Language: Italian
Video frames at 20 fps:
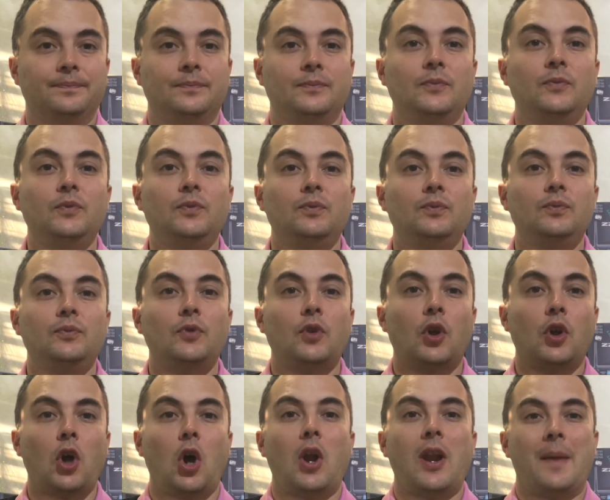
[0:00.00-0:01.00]

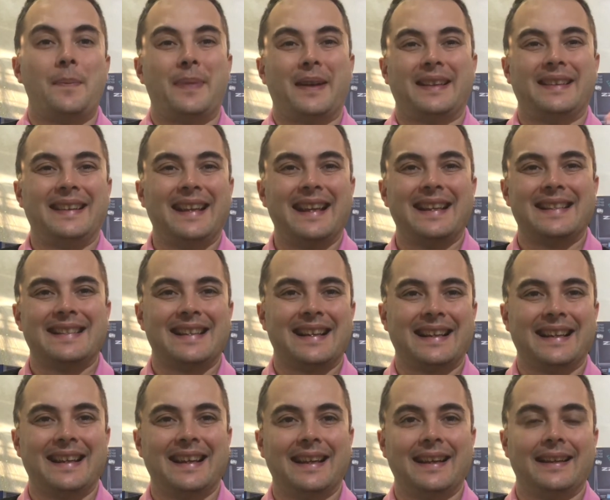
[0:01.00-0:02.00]
non ho la
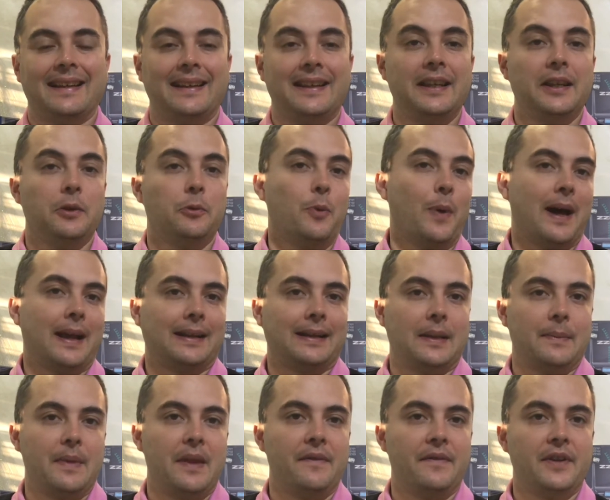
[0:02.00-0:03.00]
pretesa che chi guarda
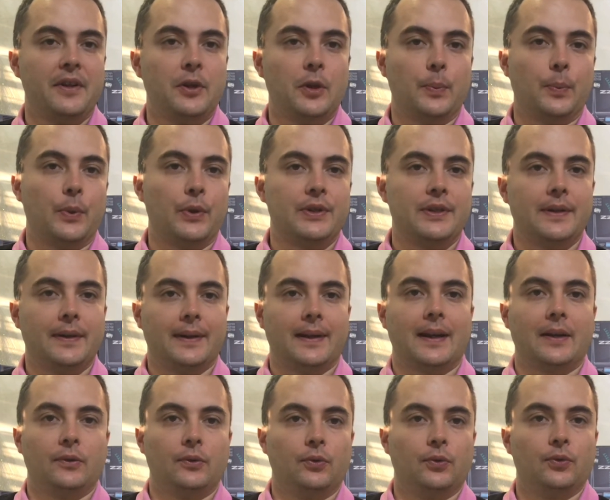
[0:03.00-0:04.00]
i miei video poi sia in
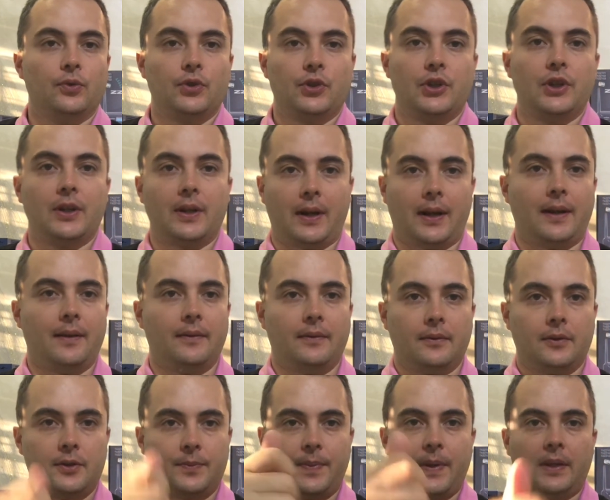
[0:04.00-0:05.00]
grado di uscire
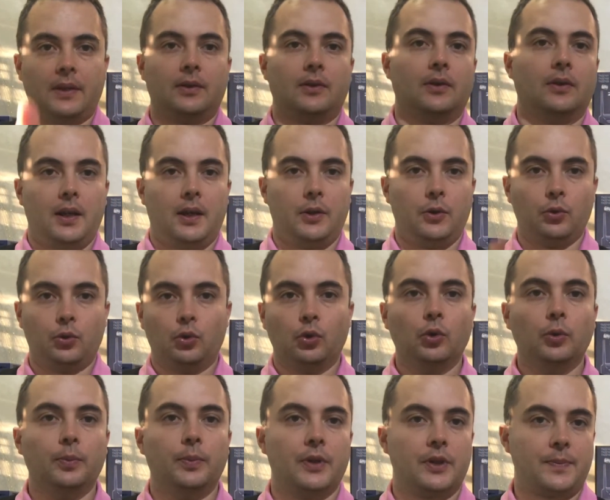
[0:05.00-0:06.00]
spento
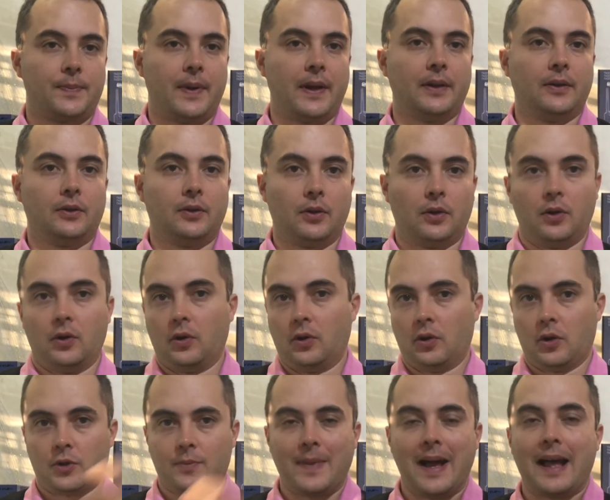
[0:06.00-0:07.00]
YouTube, spento
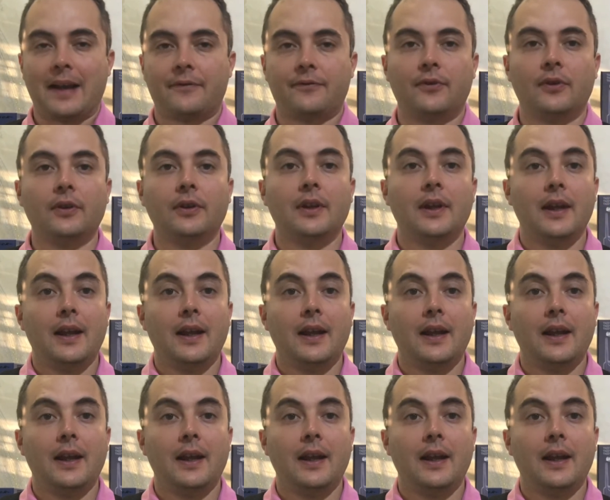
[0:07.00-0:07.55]
lo smartphone